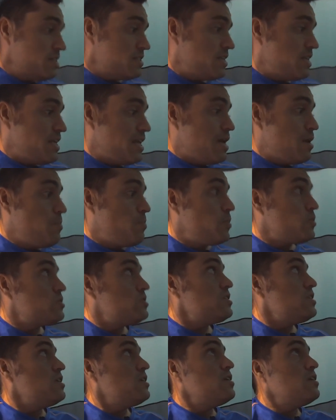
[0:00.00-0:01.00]
Sería el
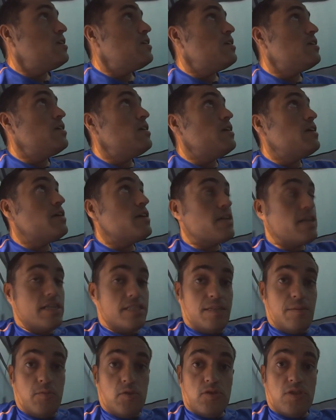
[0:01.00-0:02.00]
poste
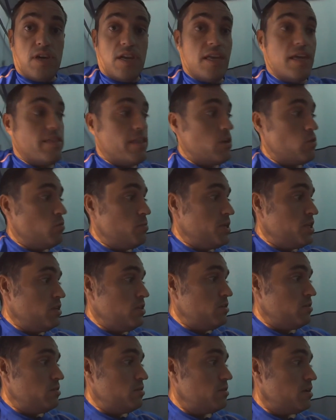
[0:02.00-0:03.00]
que se montaría de
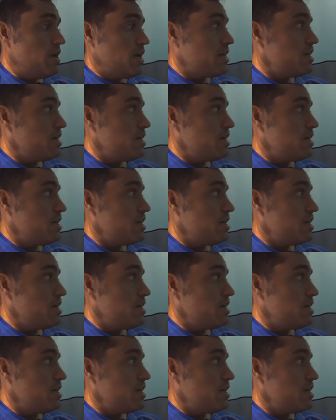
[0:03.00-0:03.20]
aluminio.